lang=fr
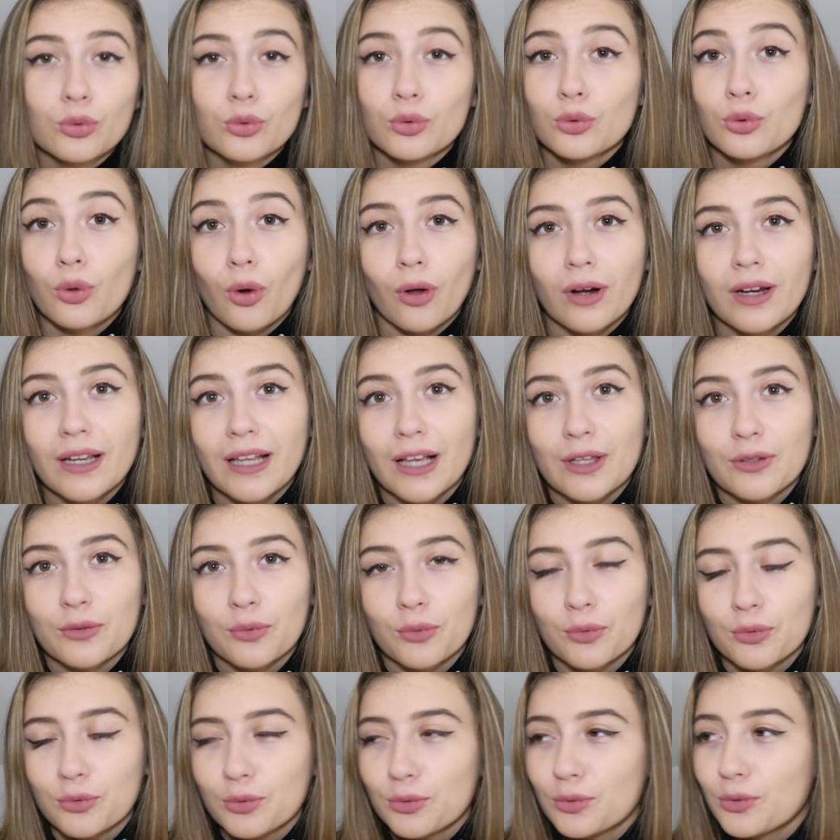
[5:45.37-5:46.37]
hurler à
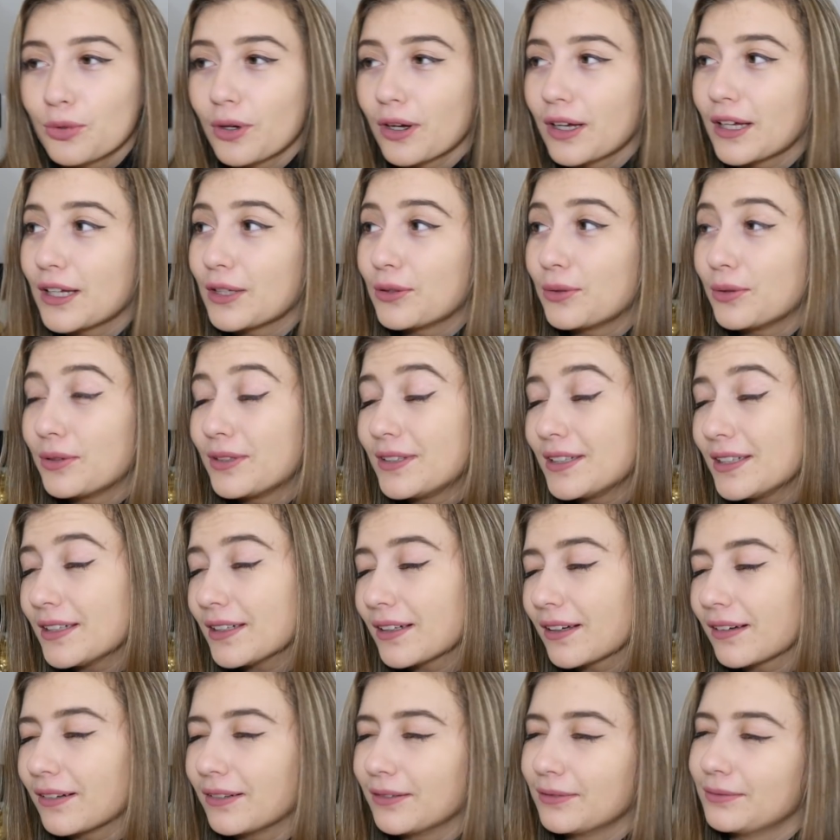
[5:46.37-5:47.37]
son tour et de
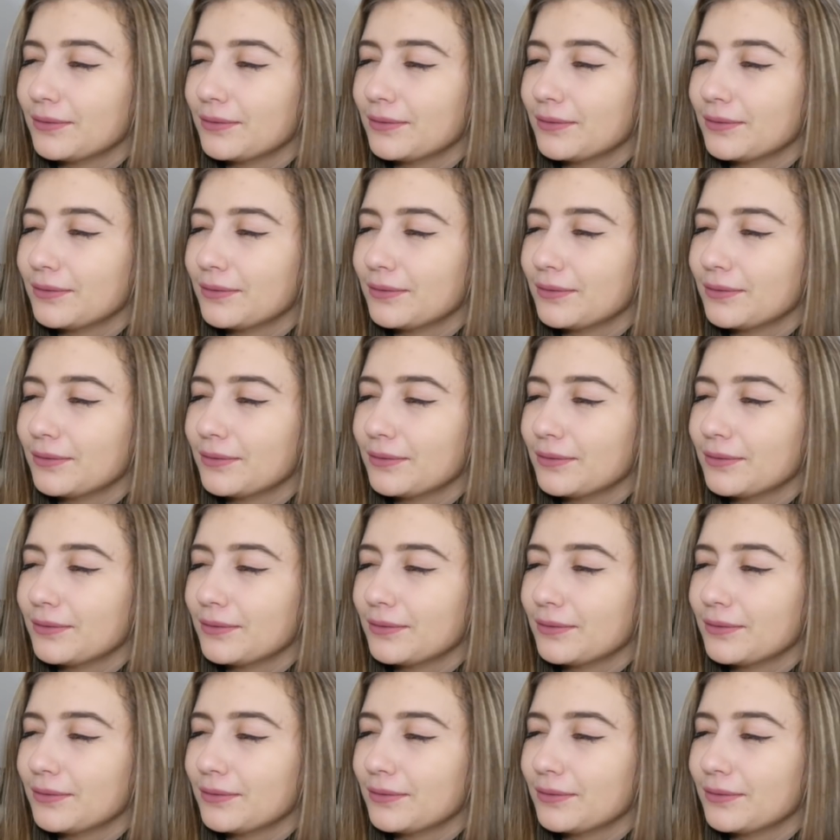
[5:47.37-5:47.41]
dire